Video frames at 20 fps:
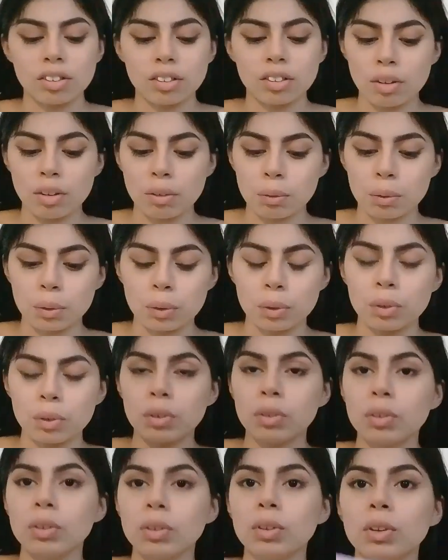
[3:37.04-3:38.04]
Usar esta
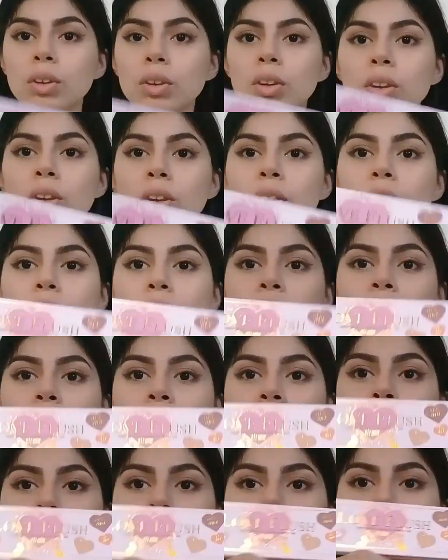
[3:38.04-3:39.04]
paleta de correctores, vamos a
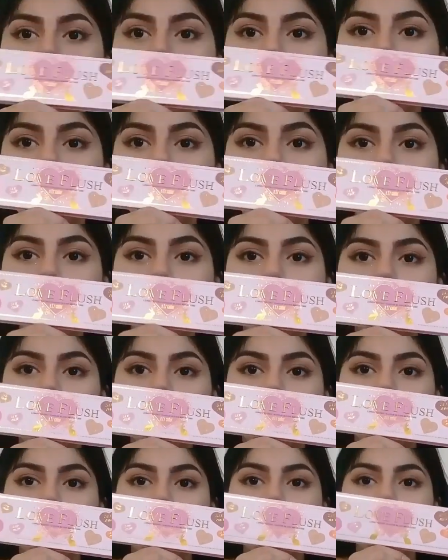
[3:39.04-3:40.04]
usar el mismo de
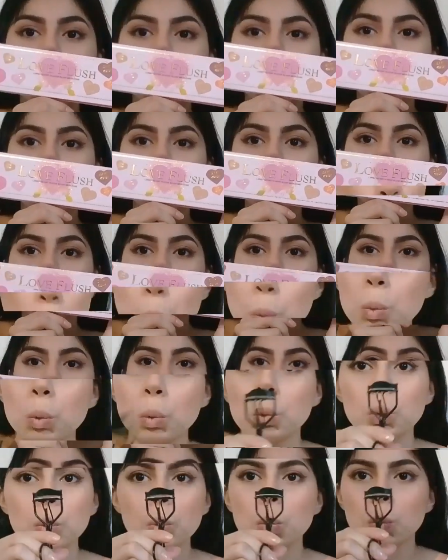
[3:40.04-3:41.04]
antes y pues lo vamos a poner en
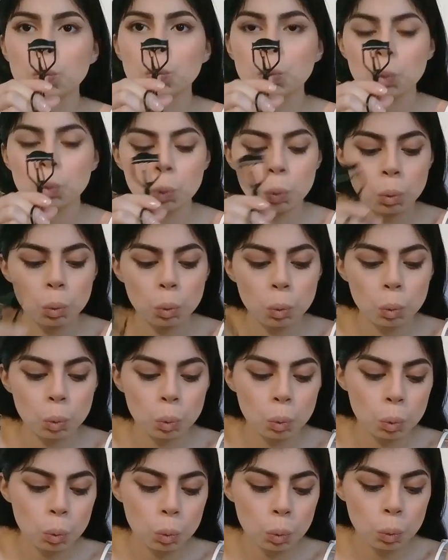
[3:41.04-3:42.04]
las mejillas.
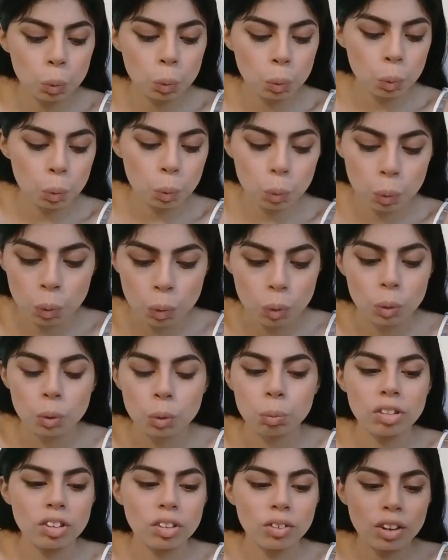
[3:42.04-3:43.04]

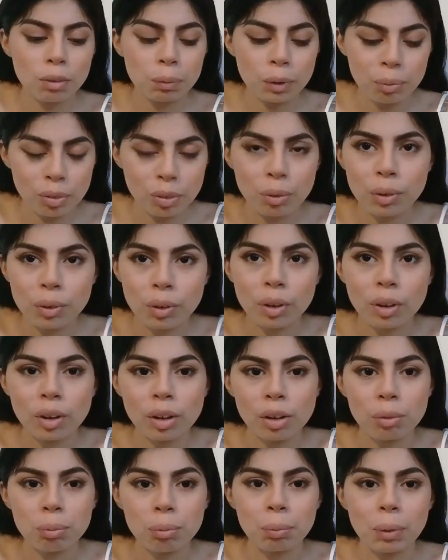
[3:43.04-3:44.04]
Ahora voy a hacer
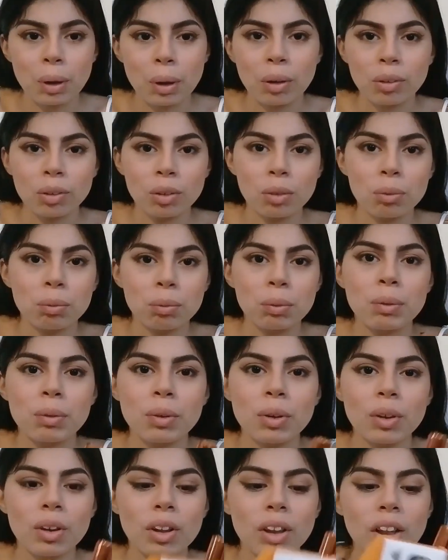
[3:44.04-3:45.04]
todo esto, voy a enchinar
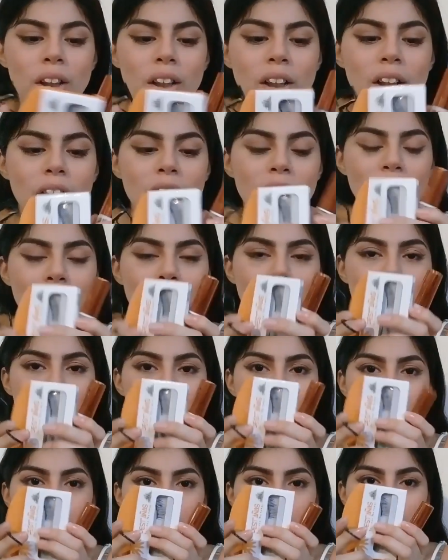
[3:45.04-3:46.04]
las pestañas, voy a
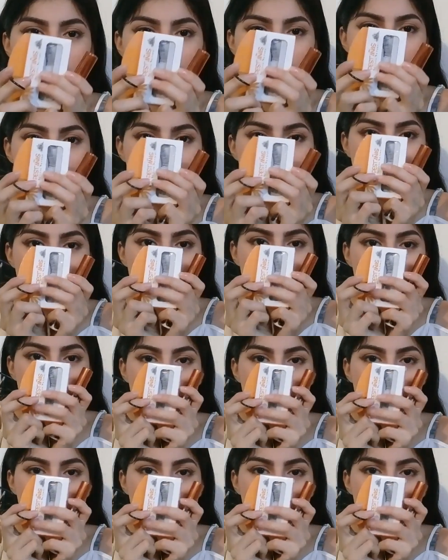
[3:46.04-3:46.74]
poner pestañas y voy a